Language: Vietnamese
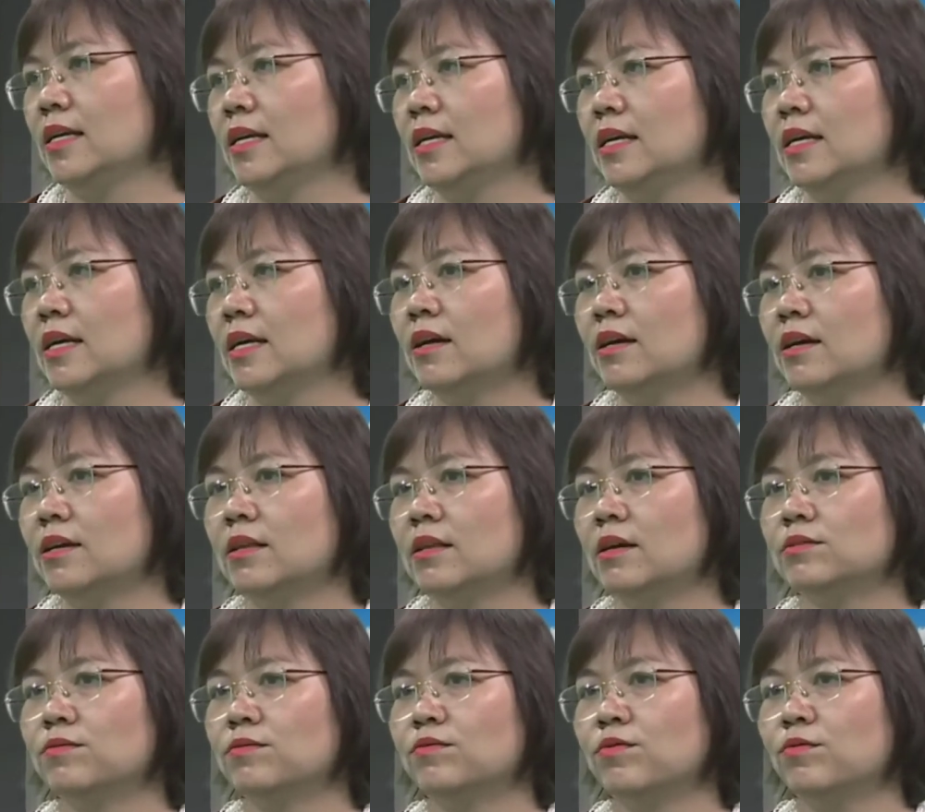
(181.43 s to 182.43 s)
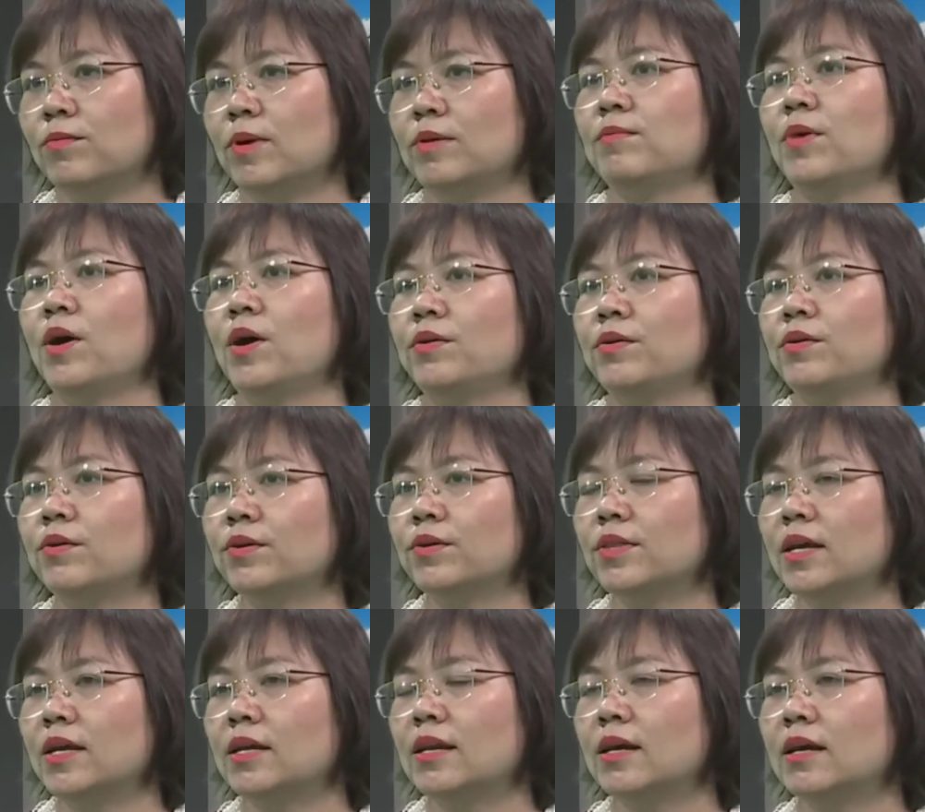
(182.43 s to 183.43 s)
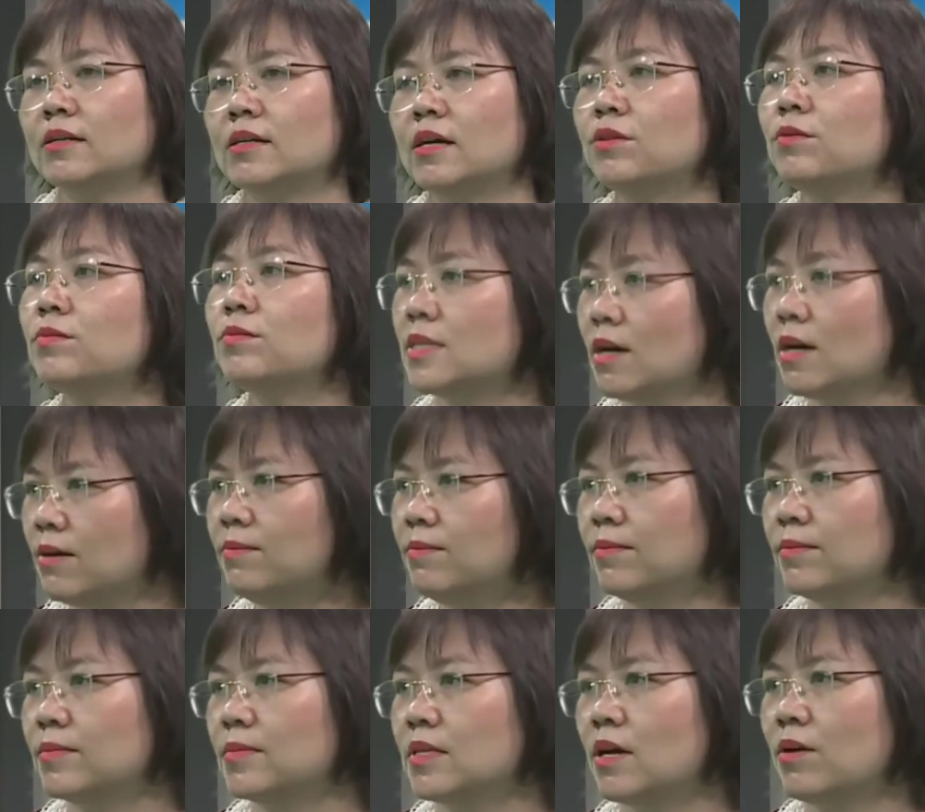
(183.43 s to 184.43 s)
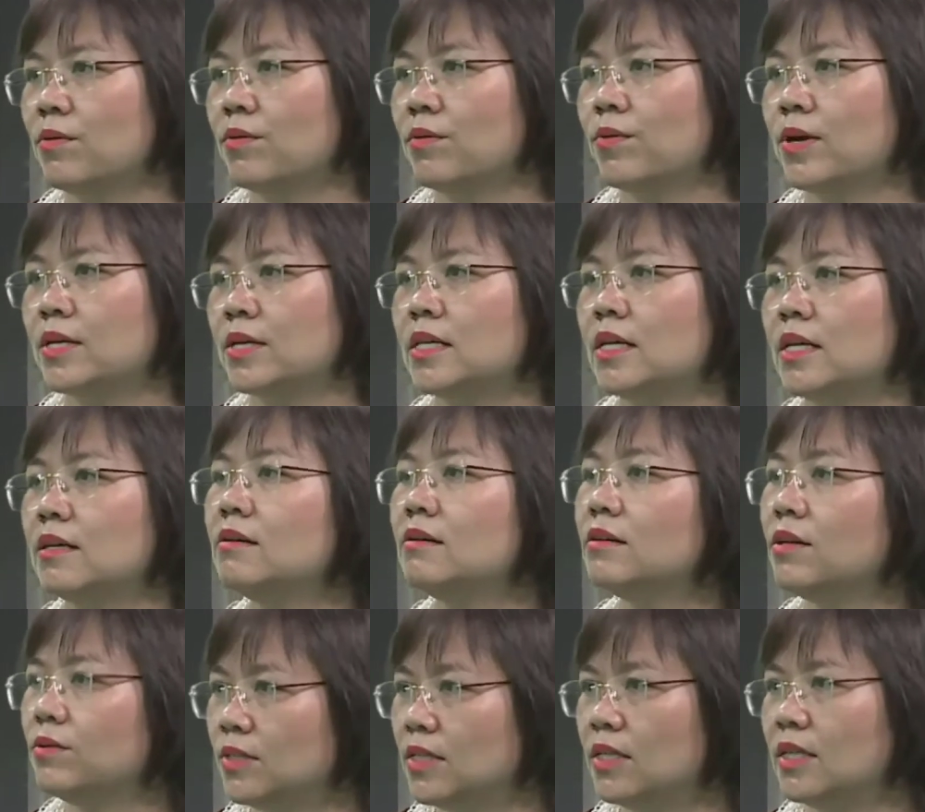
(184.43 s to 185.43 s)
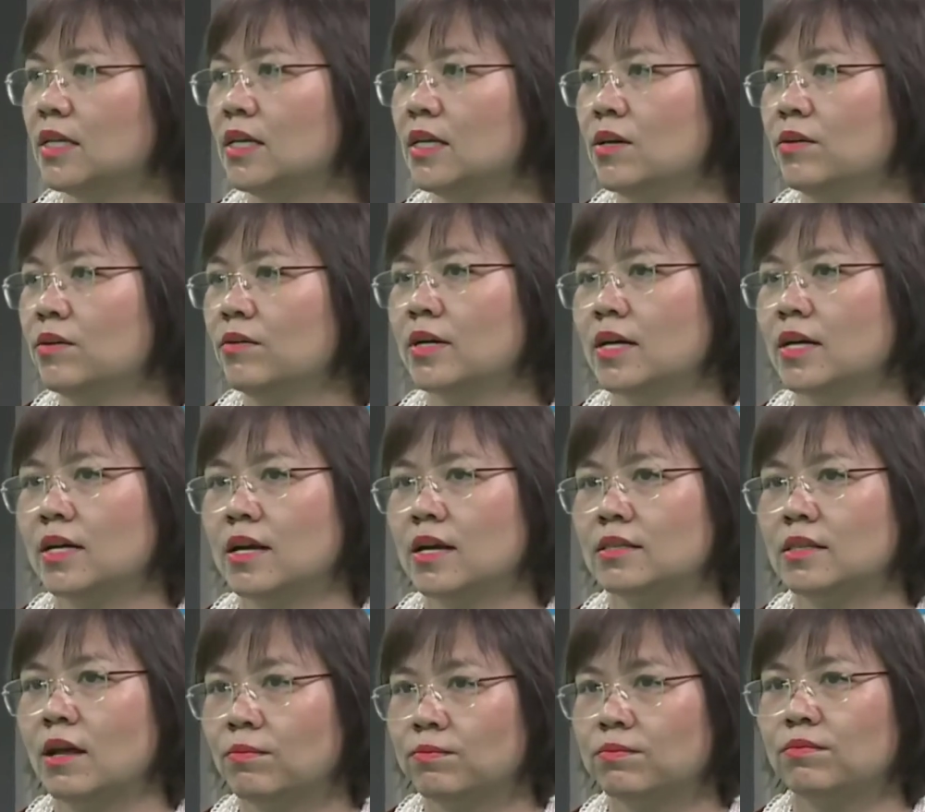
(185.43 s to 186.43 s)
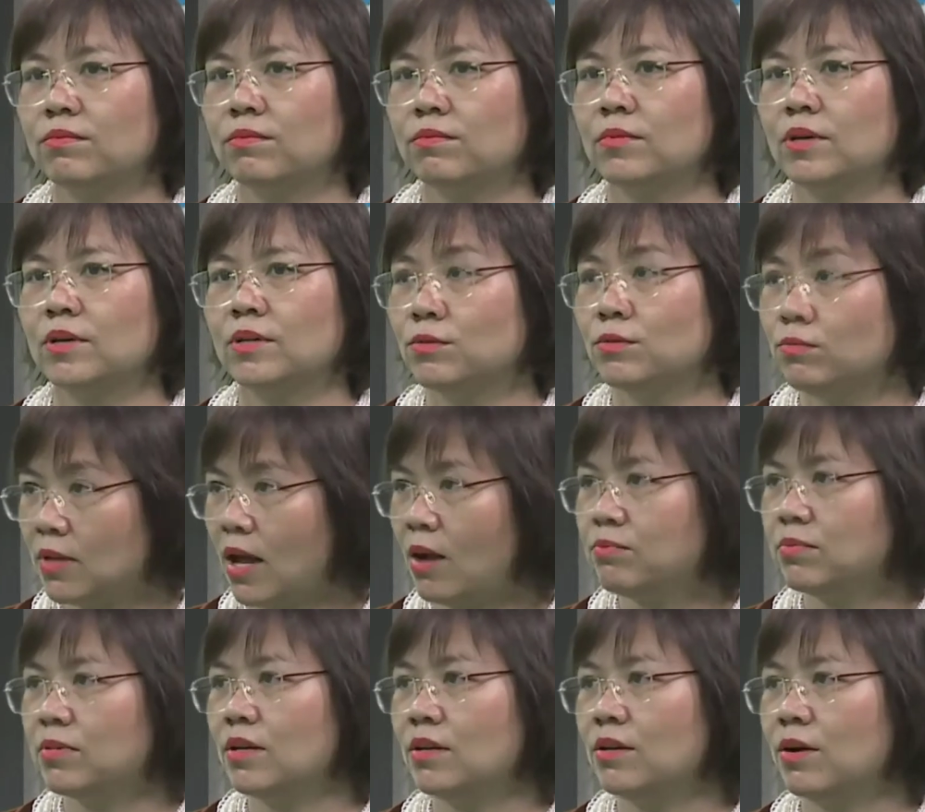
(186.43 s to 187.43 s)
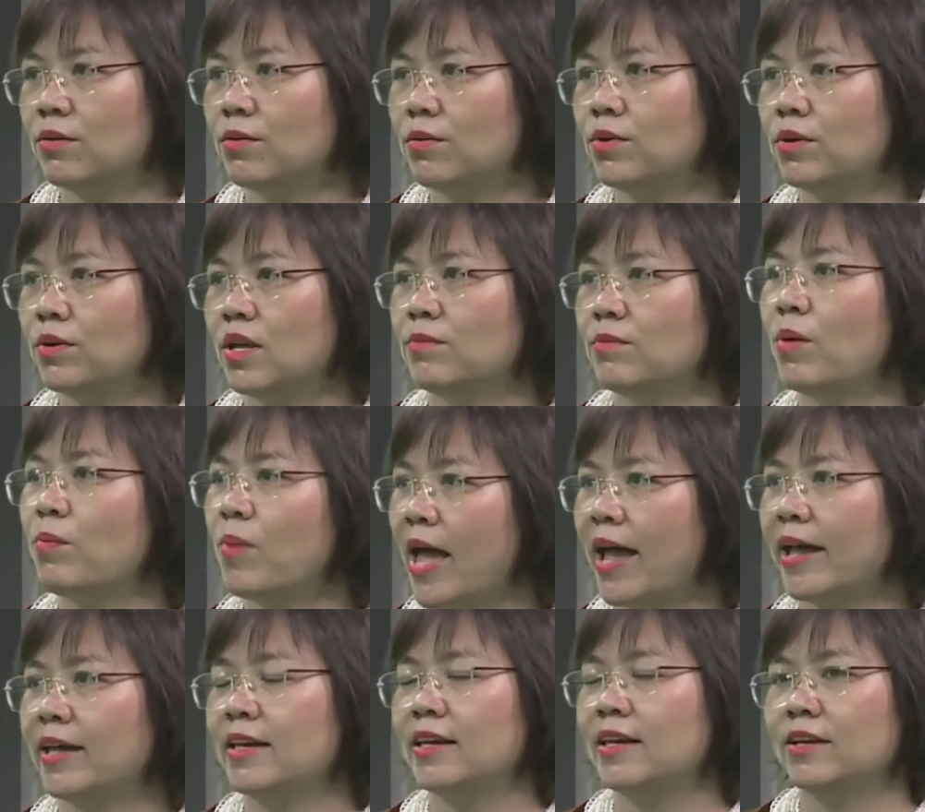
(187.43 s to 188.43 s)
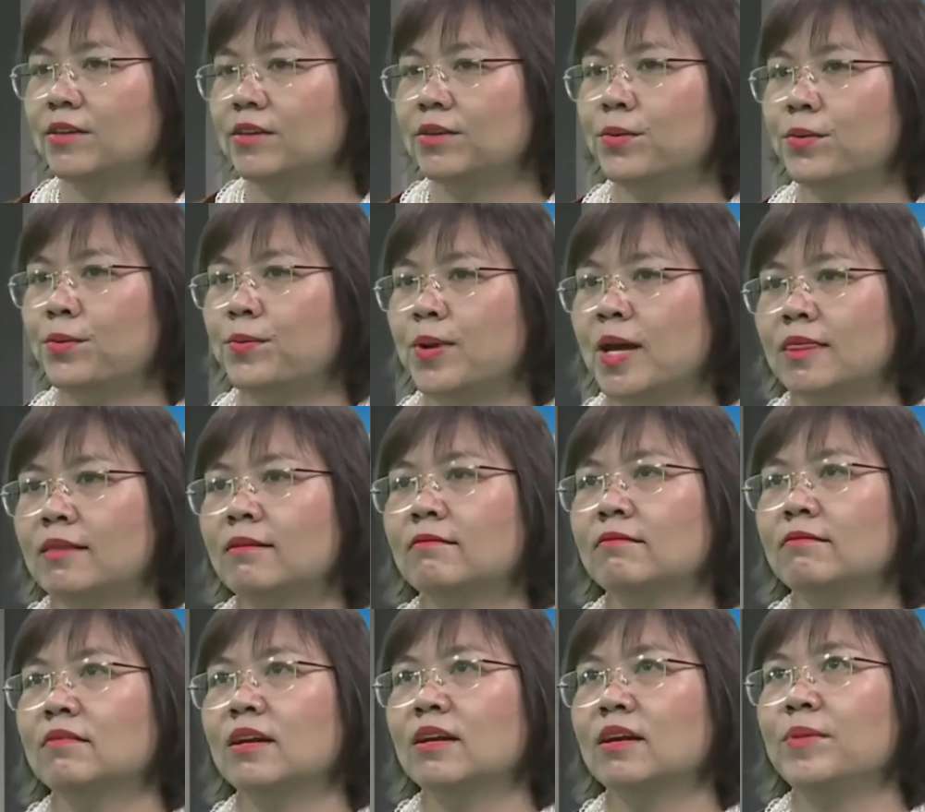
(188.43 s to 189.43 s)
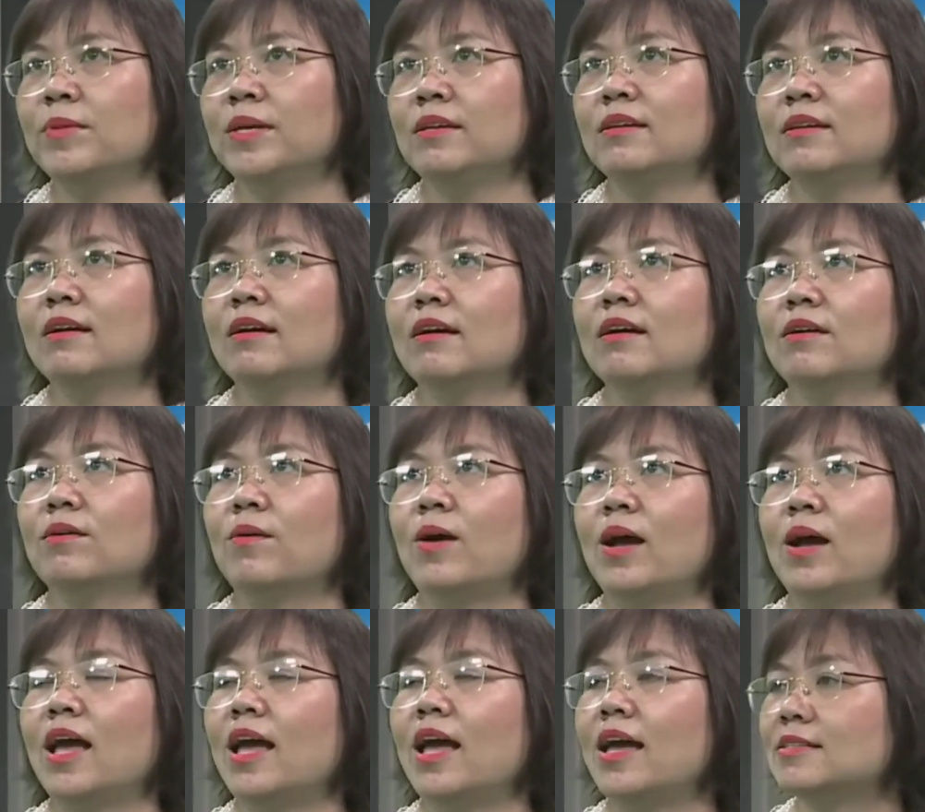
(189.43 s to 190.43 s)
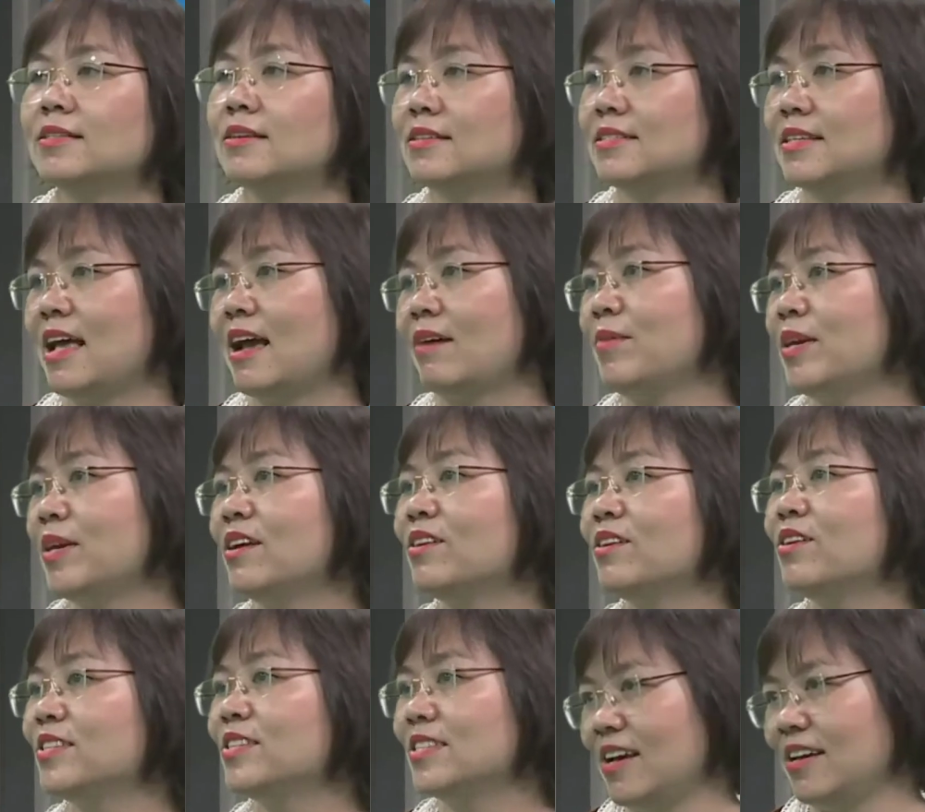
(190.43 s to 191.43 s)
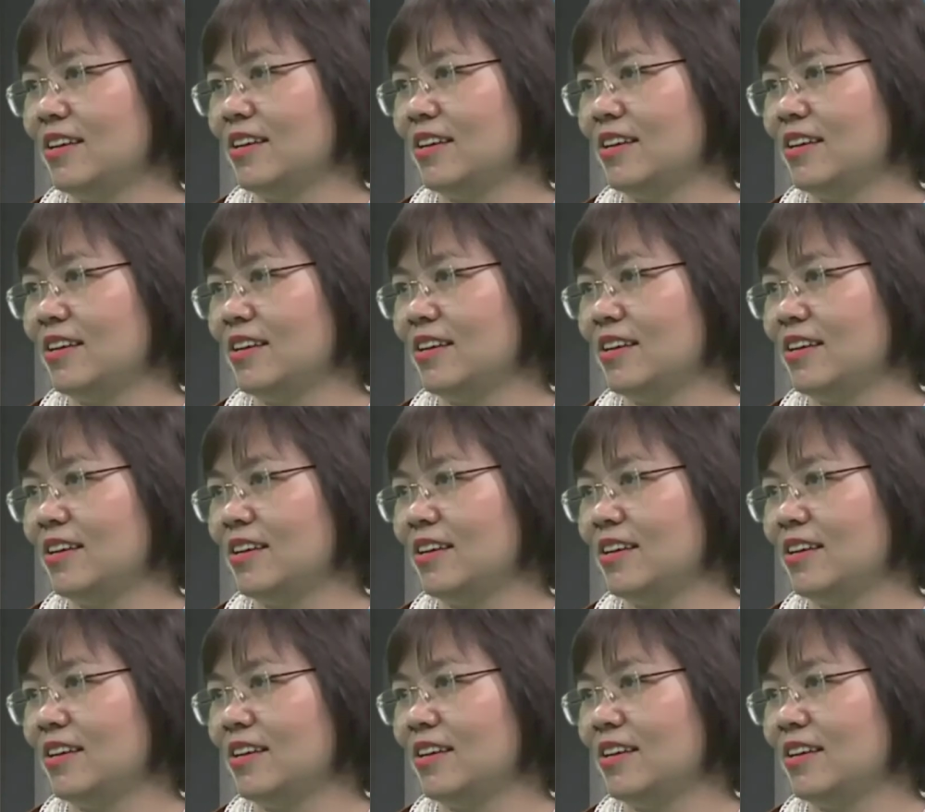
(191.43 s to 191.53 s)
các cái tác dụng phụ mệt mỏi nó có thể là kết thúc sớm sau quá trình ngưng điều trị, hoặc kể cả tóc rụng tóc thì nó cũng có thể mọc lại. Tôi cũng đã từng là bị khoảng 2 giờ sáng bệnh nhân gọi dậy,